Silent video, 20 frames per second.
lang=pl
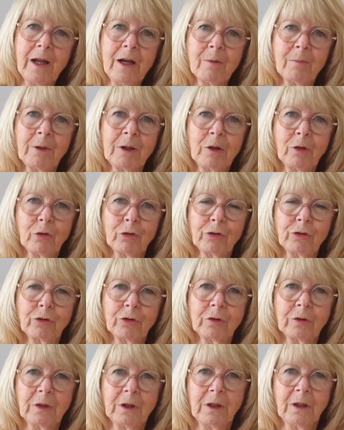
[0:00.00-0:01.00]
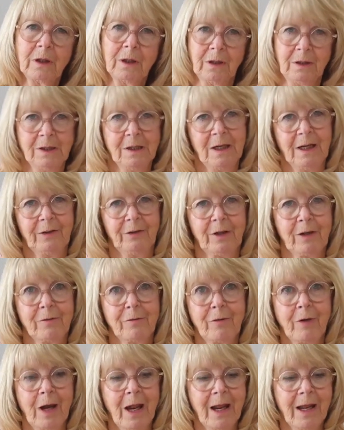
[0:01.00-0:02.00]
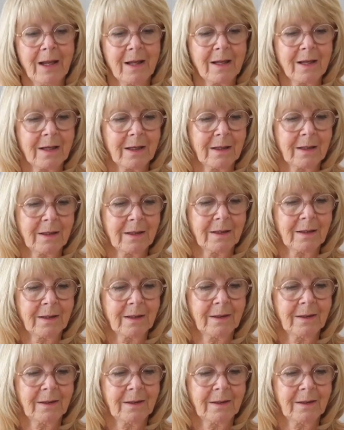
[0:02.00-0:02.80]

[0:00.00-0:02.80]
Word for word: i puść gołębia wolno w powietrze.